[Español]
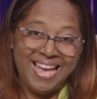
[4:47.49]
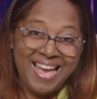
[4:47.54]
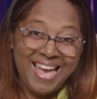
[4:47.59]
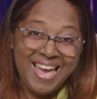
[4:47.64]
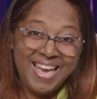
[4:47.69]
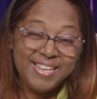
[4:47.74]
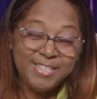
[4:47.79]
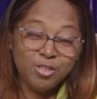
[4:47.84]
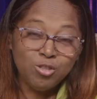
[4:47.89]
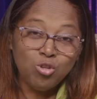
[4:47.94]

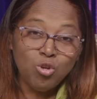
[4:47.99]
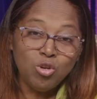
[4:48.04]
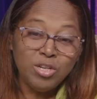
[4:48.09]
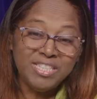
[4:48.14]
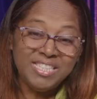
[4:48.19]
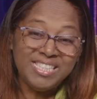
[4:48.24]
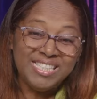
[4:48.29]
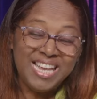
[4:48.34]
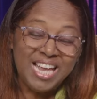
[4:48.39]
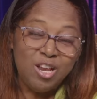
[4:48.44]
eso
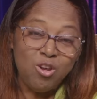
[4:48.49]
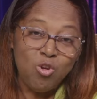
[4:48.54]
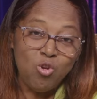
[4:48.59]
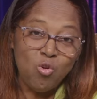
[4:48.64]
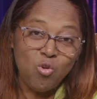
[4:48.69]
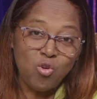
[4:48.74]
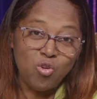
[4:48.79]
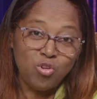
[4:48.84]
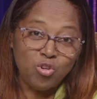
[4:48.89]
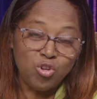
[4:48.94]
que se
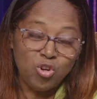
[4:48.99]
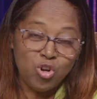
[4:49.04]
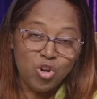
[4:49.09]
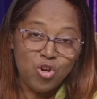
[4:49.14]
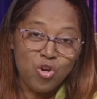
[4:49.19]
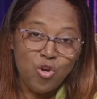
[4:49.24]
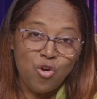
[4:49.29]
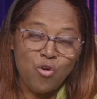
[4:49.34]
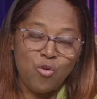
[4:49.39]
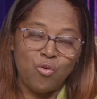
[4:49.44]

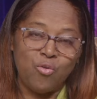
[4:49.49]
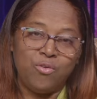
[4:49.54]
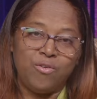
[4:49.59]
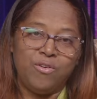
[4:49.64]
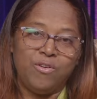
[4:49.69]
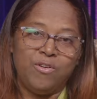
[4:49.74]
logró